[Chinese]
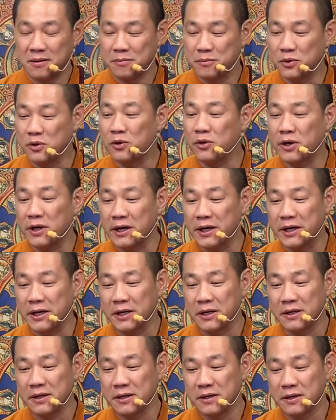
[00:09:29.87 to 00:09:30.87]
不
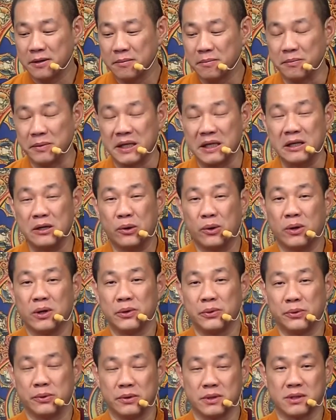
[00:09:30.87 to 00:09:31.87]
会迷惑
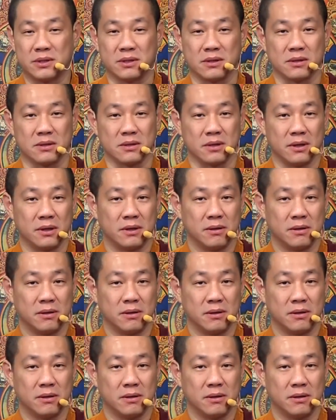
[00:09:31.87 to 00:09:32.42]
于此。